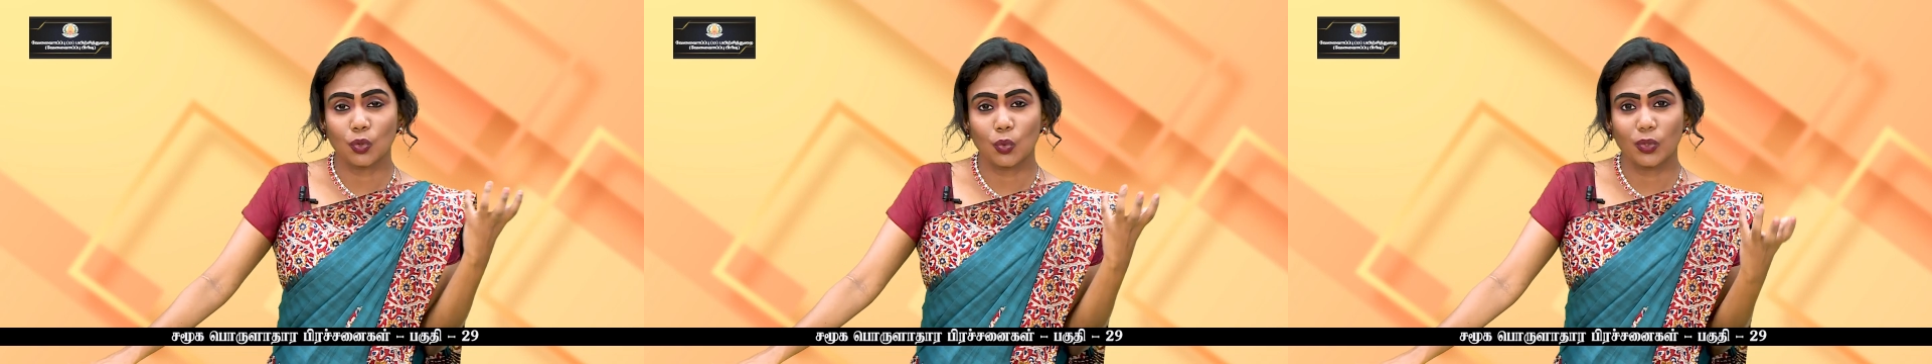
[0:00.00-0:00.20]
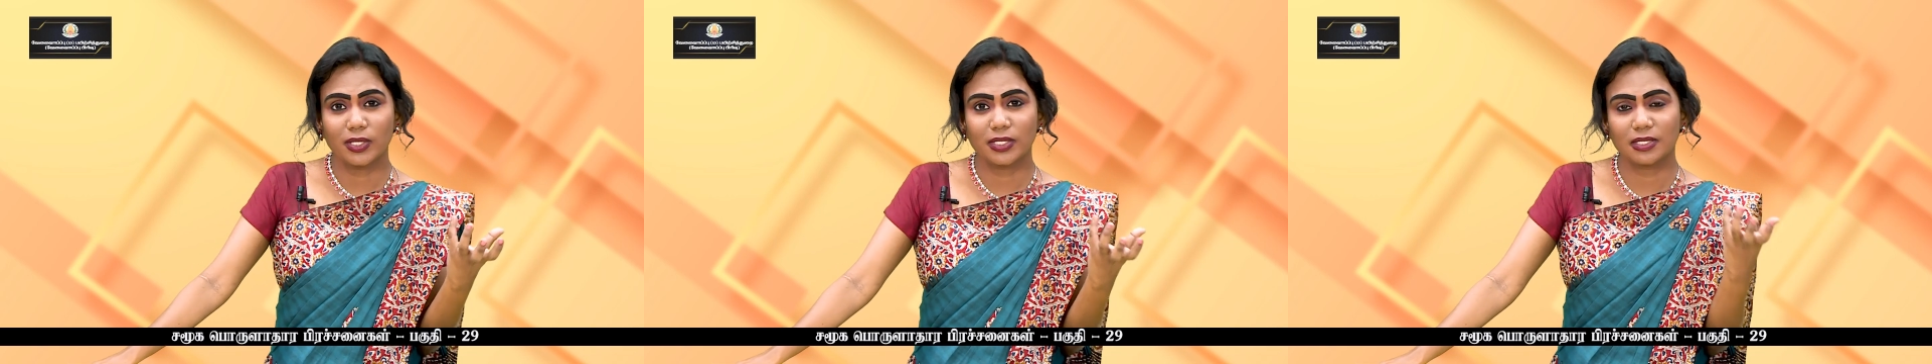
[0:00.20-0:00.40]

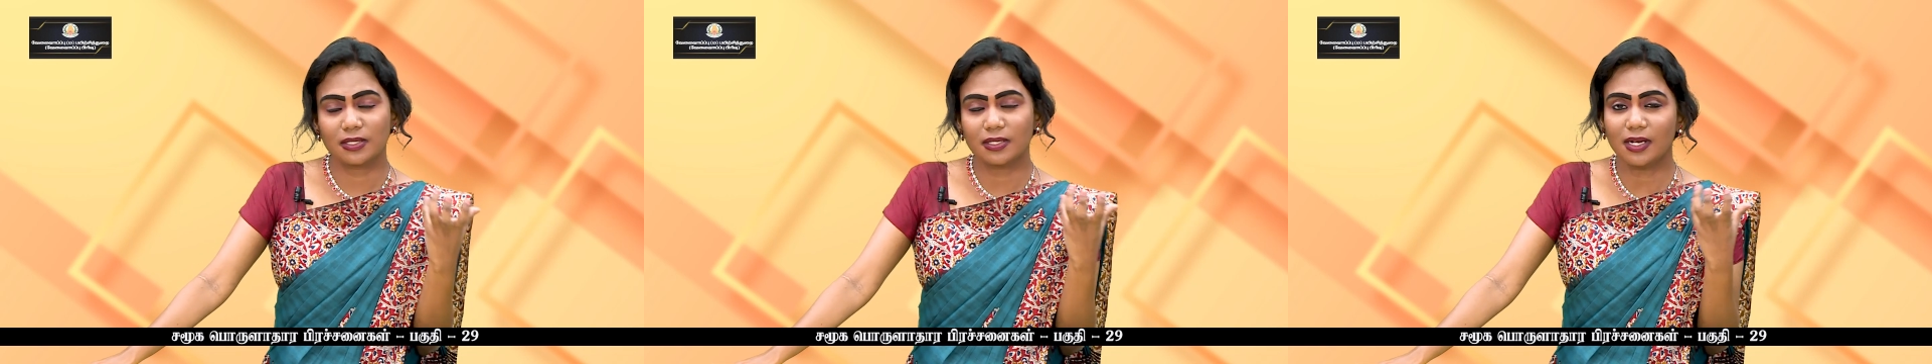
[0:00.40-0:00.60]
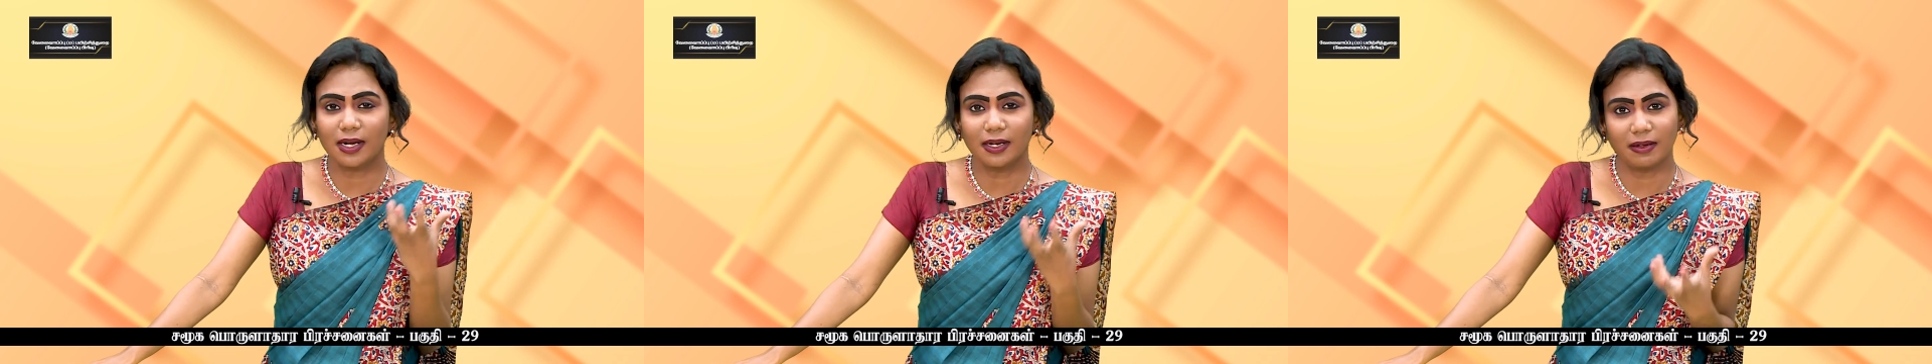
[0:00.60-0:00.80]

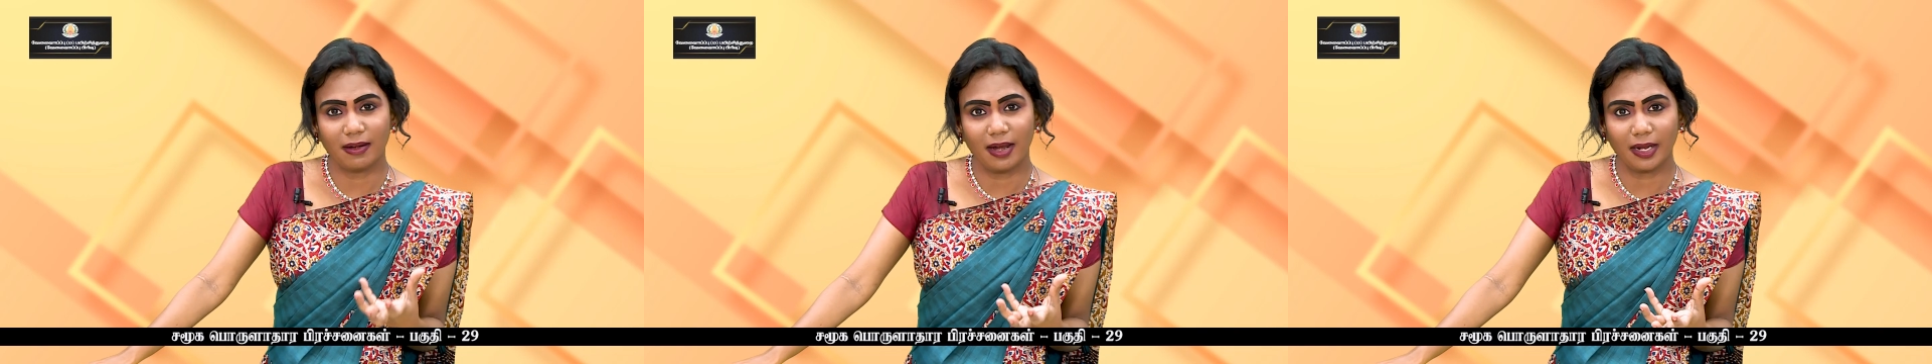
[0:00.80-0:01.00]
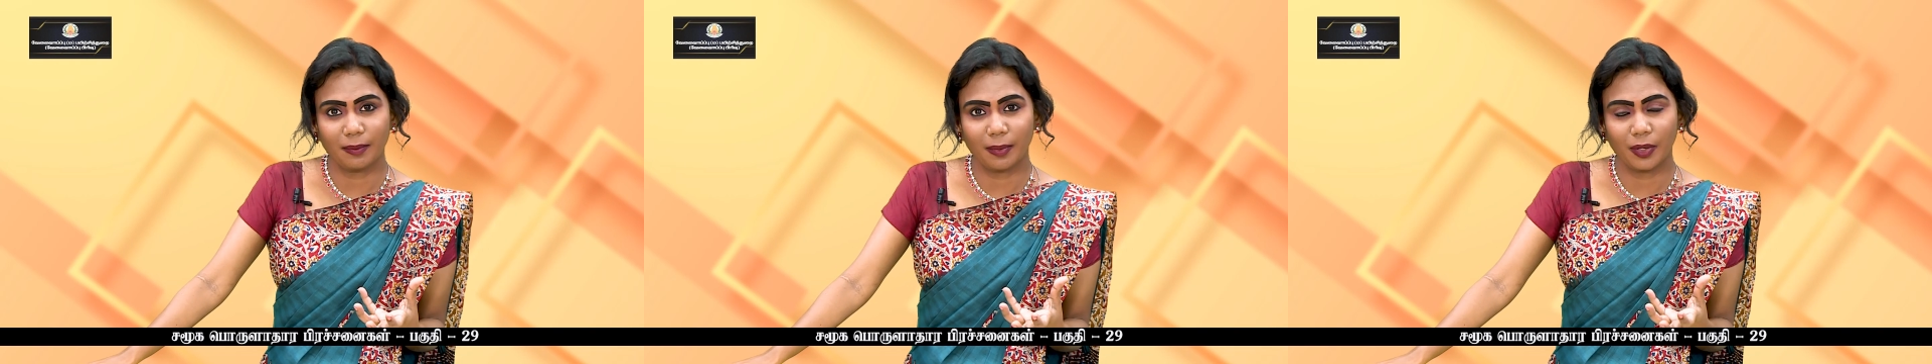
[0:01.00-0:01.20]
டூரிஸ்ட்டை
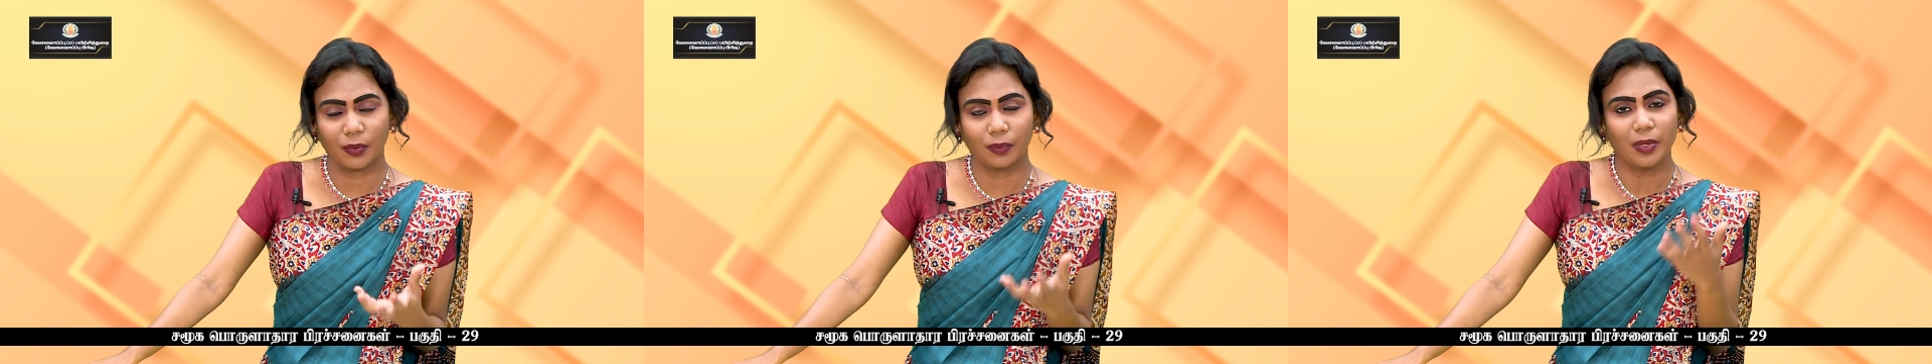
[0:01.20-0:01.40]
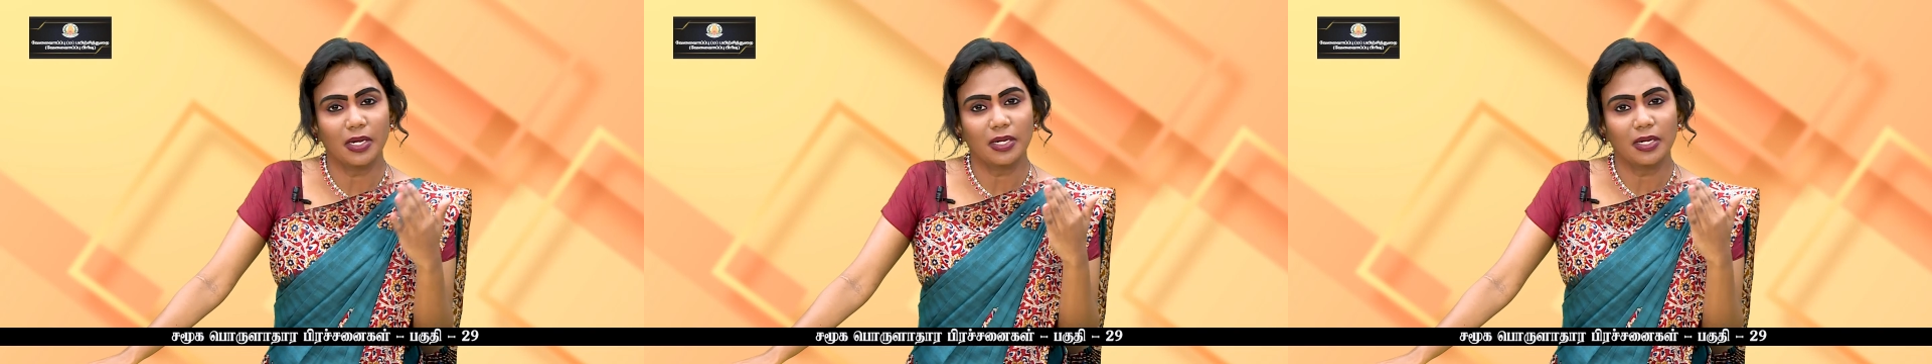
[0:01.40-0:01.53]
அட்ராக்ட் பண்ணும்